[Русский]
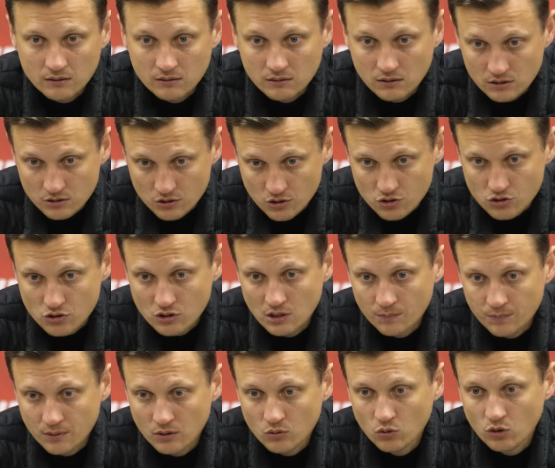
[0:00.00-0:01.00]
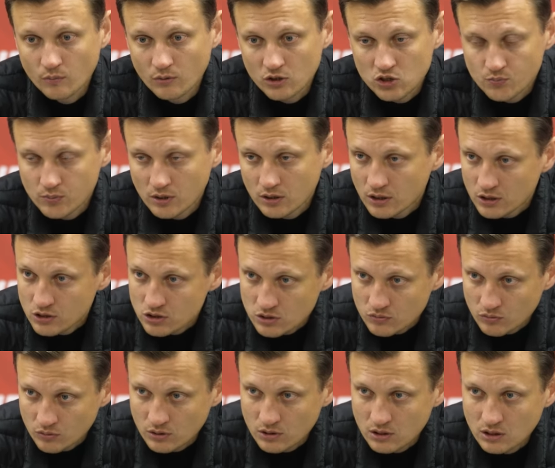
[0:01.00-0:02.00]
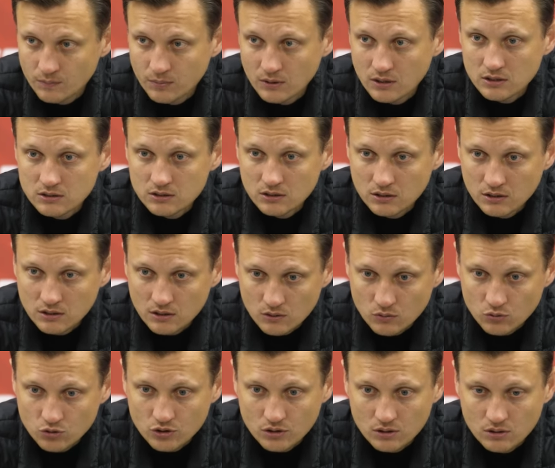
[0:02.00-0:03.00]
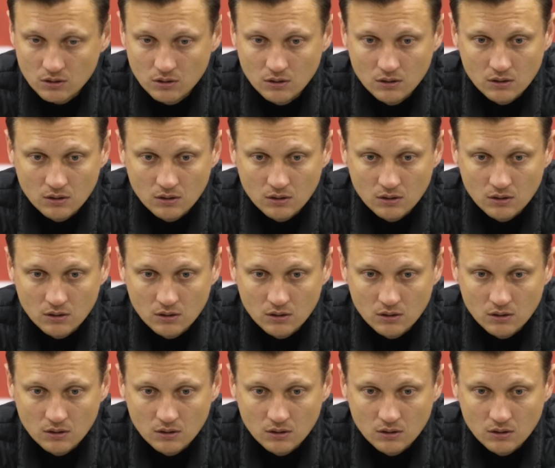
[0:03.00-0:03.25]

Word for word: достаточно неплохой матч по качеству игры, показали хорошее